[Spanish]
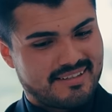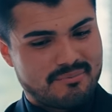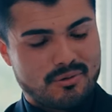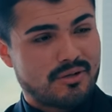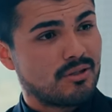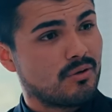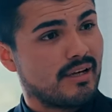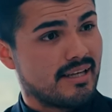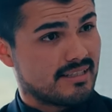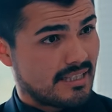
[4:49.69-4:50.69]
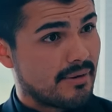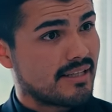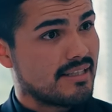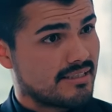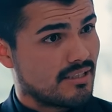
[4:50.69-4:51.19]
El proyecto que ella estaba
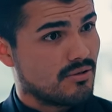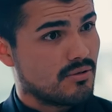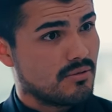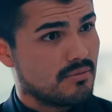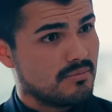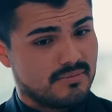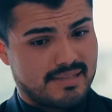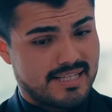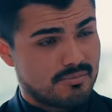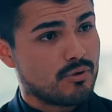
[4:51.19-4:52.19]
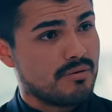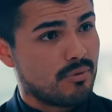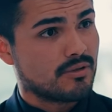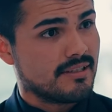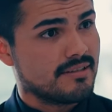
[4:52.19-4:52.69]
realizando es muy
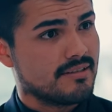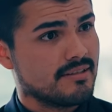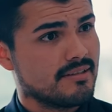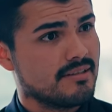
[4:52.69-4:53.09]
importante.